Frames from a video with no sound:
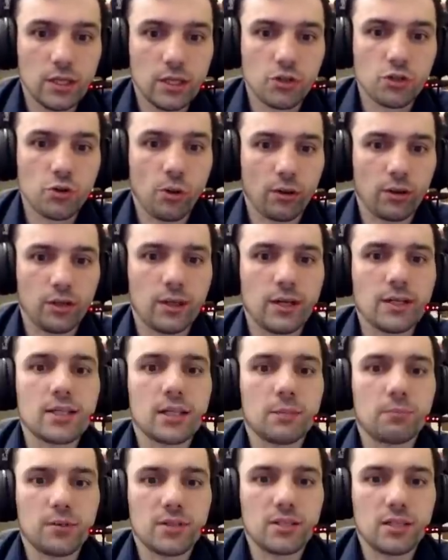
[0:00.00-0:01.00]
Черные
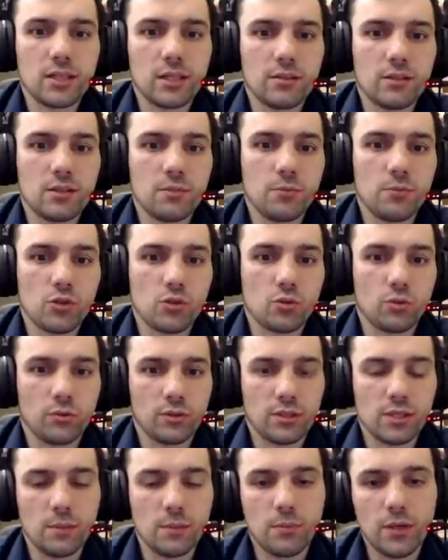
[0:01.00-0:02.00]
хотят поставить пешку
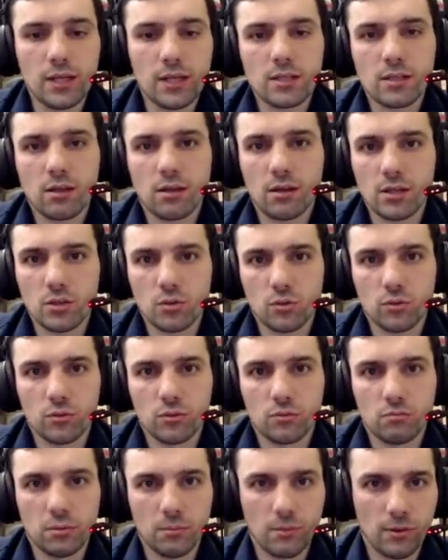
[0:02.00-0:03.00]
на e5 сразу,
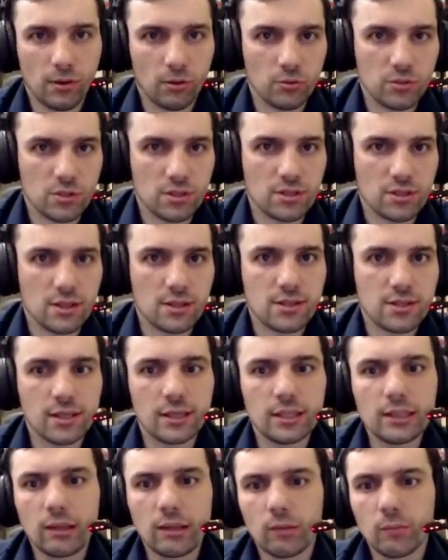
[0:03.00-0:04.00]
побороться за
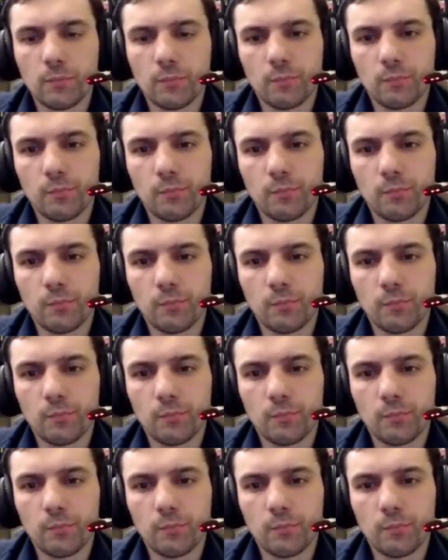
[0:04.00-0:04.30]
центр.